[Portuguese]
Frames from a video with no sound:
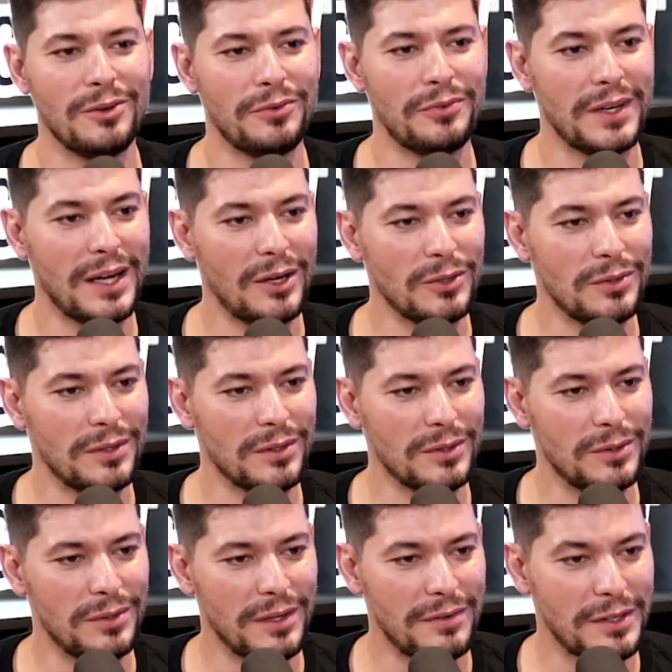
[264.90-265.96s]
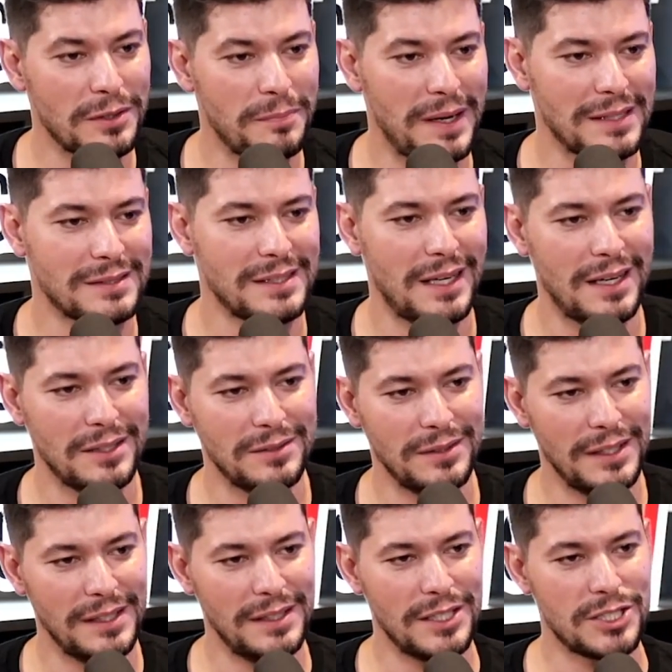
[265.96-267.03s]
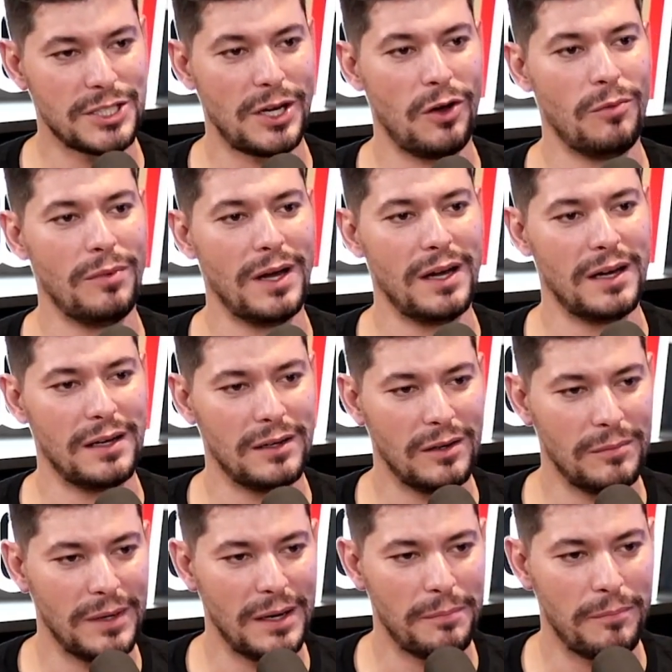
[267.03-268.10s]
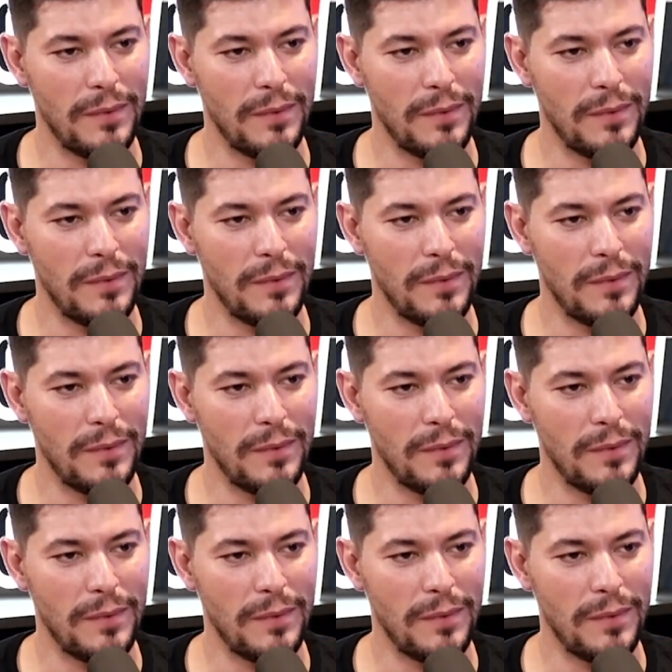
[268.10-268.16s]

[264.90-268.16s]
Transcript: final do, do evento passado, né, deixar uma, uma,